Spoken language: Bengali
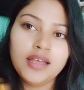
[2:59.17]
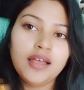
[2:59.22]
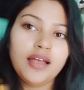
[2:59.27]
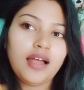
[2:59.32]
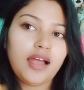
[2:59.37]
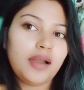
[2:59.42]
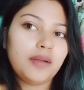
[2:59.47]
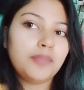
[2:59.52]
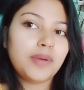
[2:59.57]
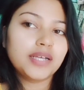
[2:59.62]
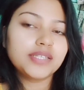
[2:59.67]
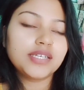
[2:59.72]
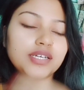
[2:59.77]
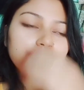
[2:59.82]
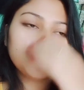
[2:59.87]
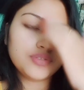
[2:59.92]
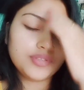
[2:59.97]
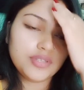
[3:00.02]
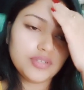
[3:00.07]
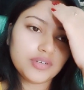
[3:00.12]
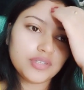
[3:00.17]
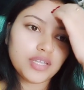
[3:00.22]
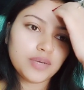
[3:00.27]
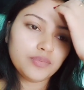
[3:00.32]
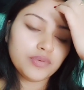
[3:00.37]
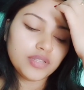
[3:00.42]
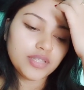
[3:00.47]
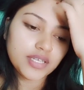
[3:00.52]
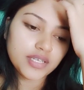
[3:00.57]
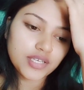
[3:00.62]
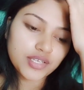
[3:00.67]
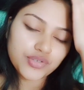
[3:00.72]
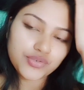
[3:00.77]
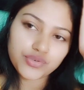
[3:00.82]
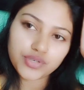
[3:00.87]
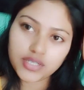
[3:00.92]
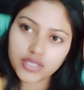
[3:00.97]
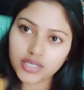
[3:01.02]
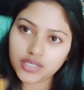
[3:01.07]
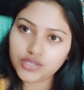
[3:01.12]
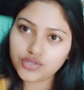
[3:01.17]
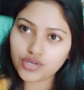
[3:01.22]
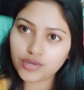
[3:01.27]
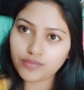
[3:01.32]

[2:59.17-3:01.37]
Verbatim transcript: আর বাজার সত্যি কথা বলতে কিছুই নেই সব